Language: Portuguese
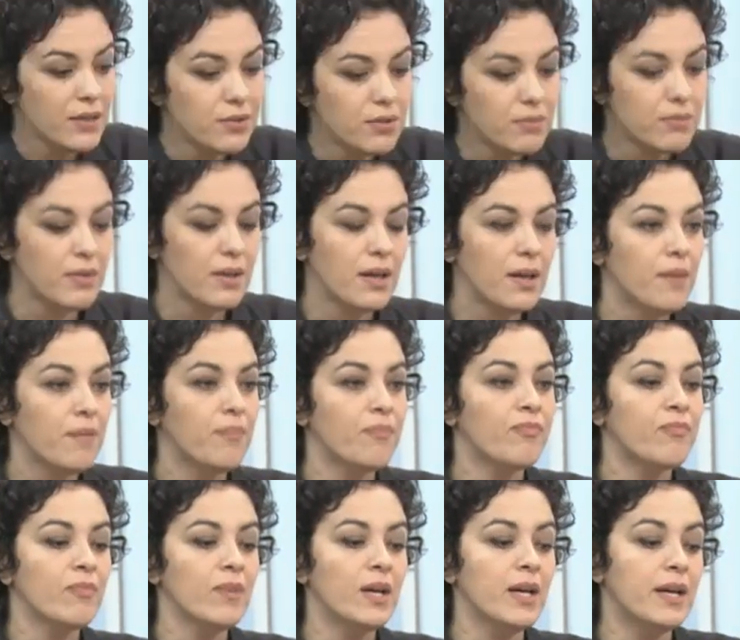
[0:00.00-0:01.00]
um pensamento?
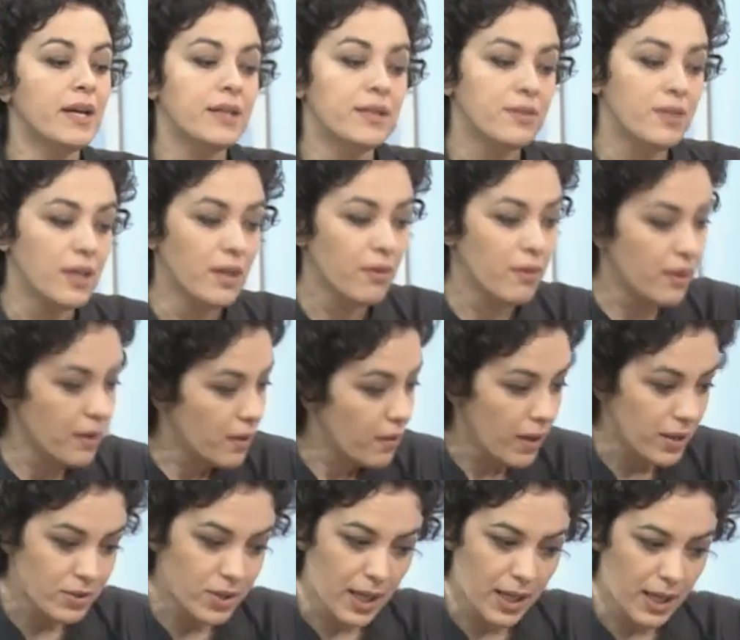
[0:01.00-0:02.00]
É, isso, eu, eu
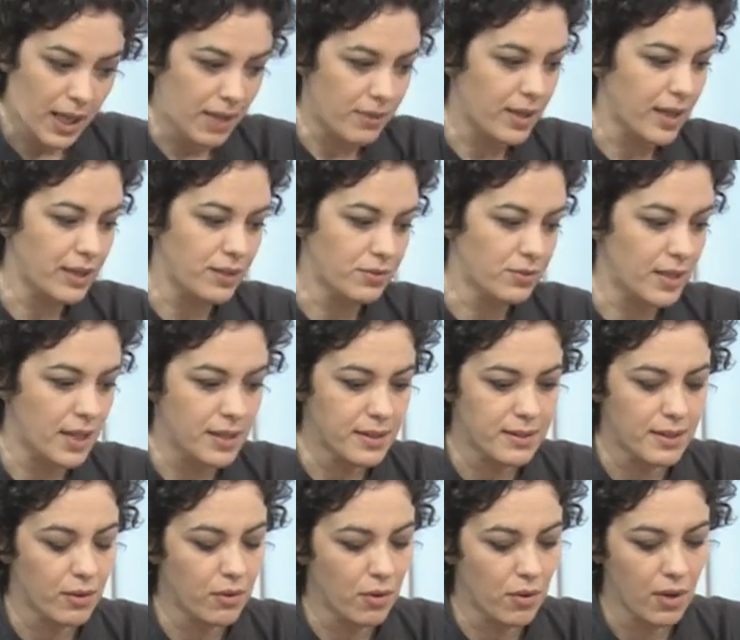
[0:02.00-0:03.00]
acho que, claro, que isso tem que
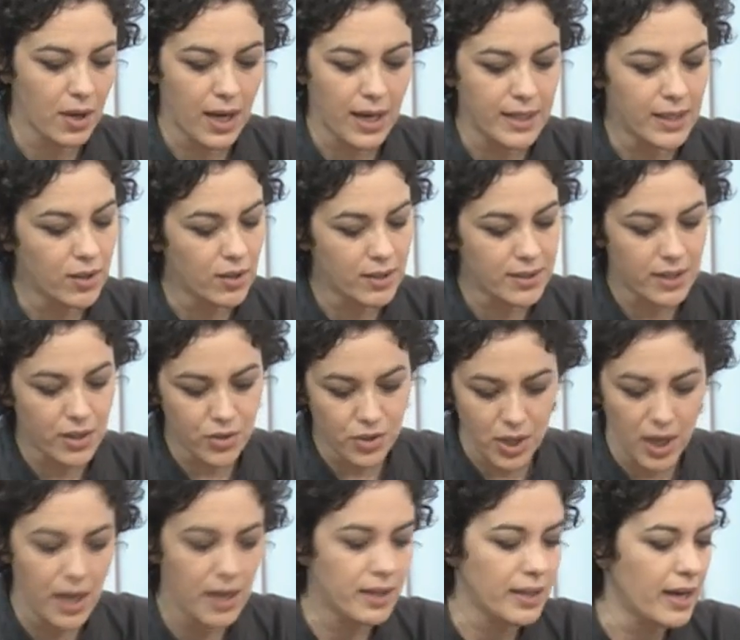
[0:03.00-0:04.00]
ser colocado na nossa
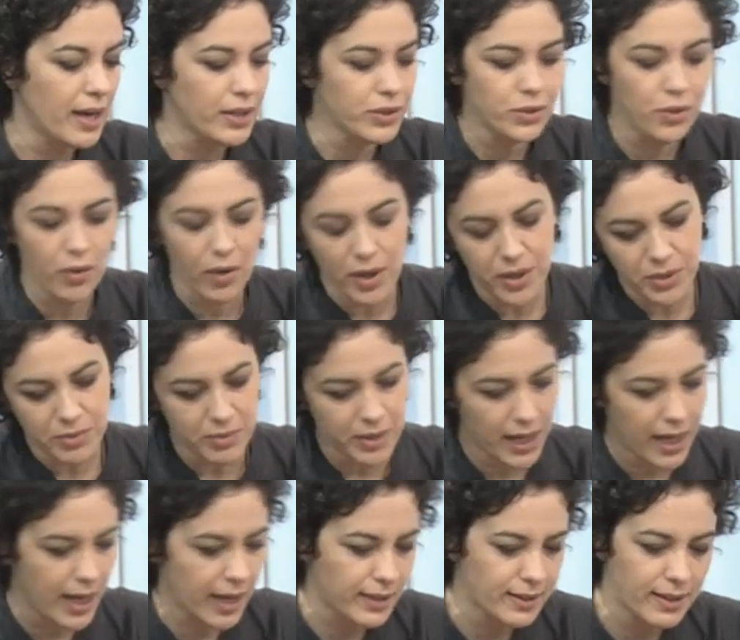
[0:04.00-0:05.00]
agenda e acho ótimo
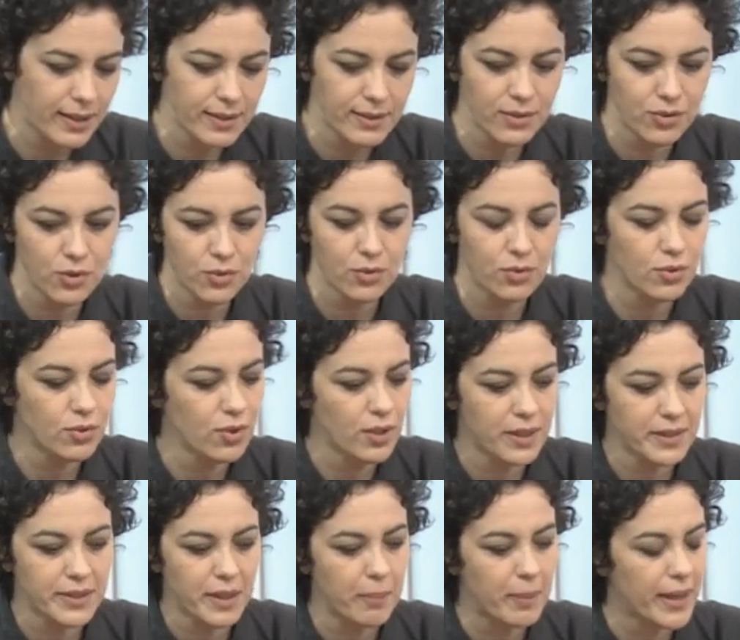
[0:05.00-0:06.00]
que essas
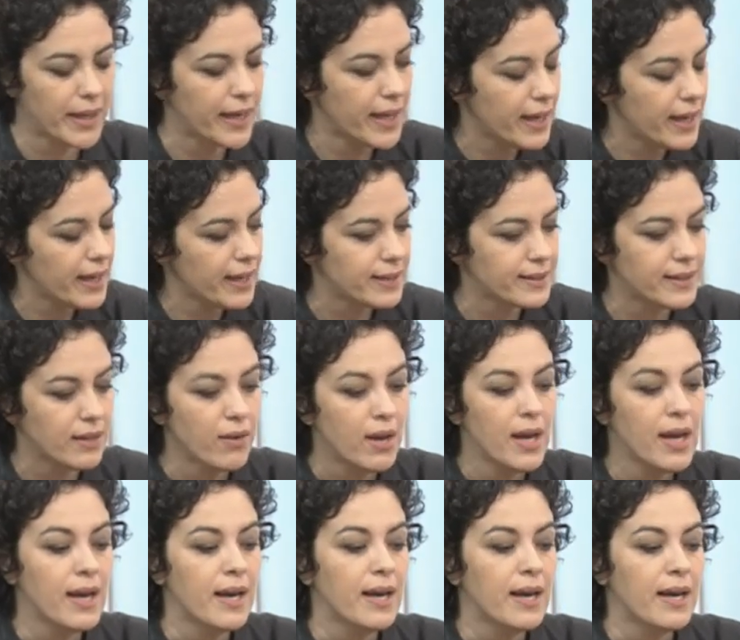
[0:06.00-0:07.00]
discussões apareçam.
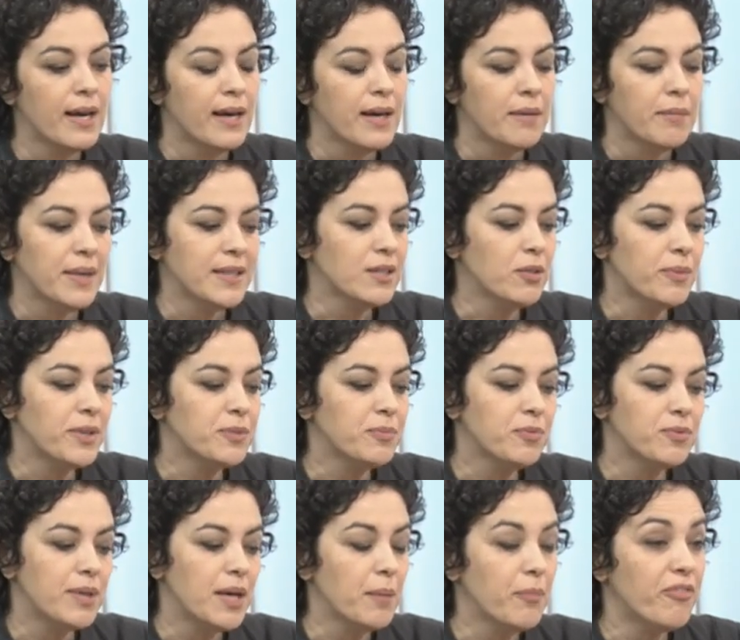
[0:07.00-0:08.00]
Mas, ao
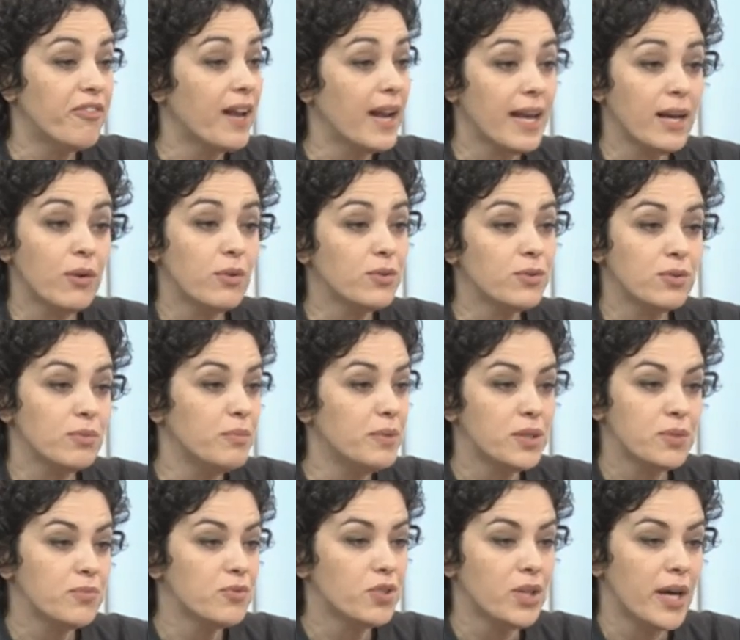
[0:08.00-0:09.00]
mesmo tempo, falar em
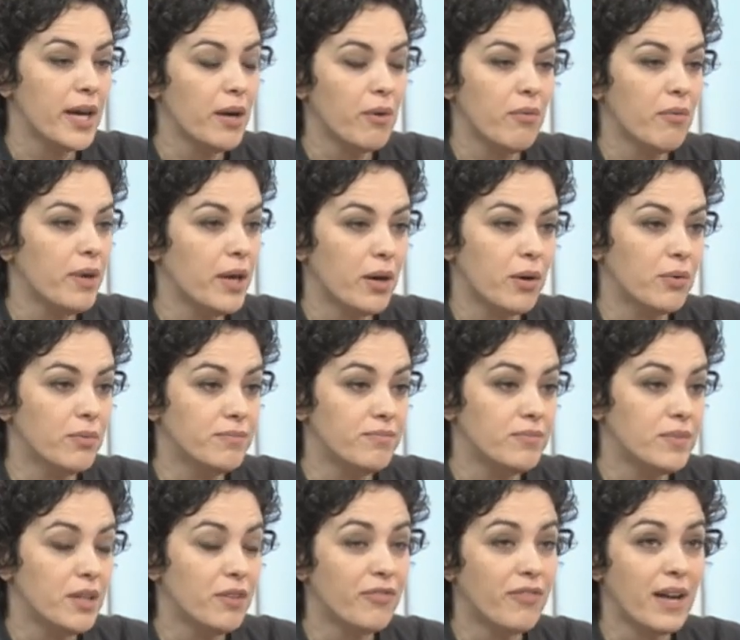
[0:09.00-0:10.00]
consumismo já é um erro.
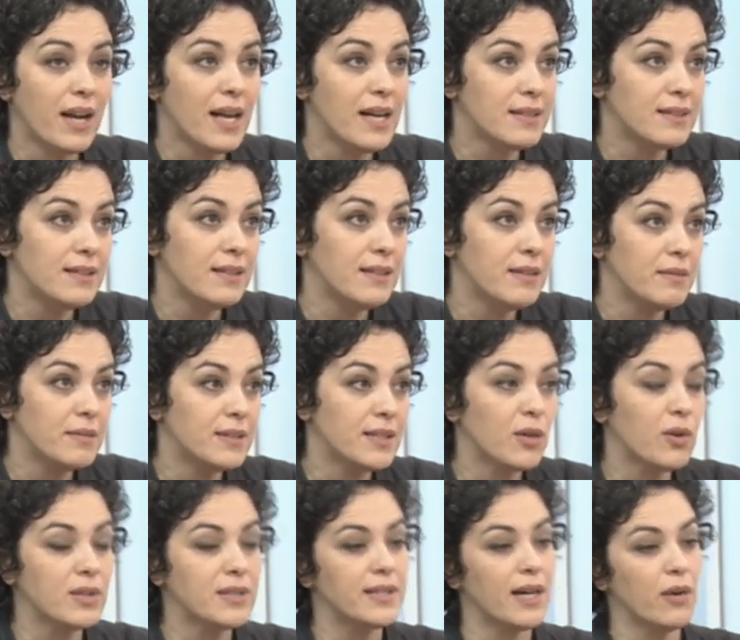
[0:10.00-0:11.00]
E falar assim, se,
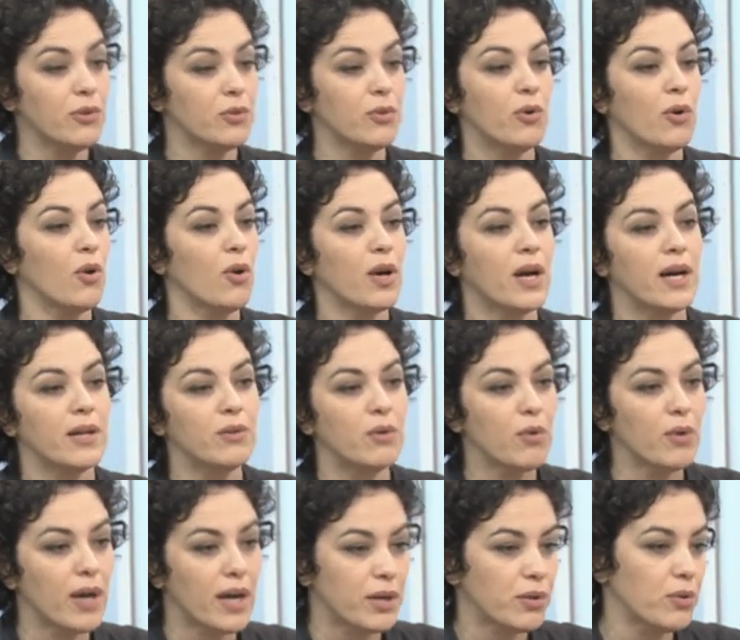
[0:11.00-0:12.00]
se autocolocar no
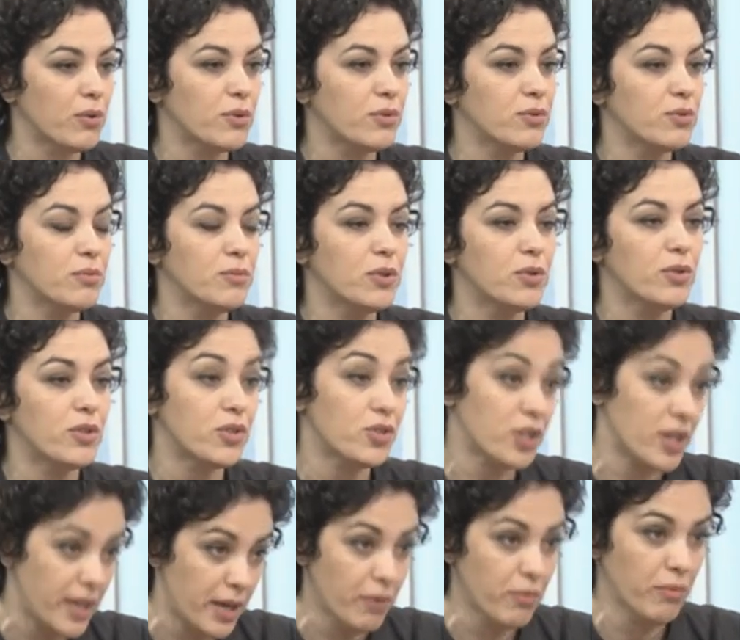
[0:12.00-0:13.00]
lugar do consumidor
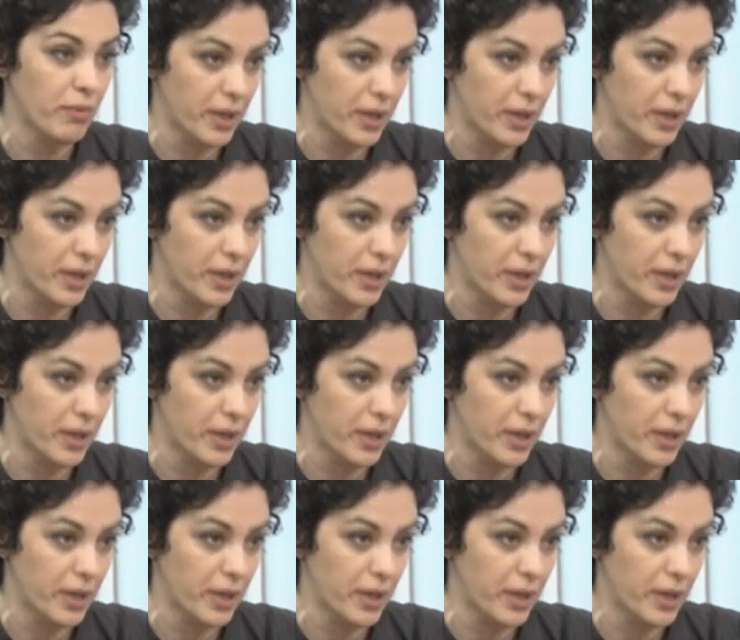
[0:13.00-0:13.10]
já é um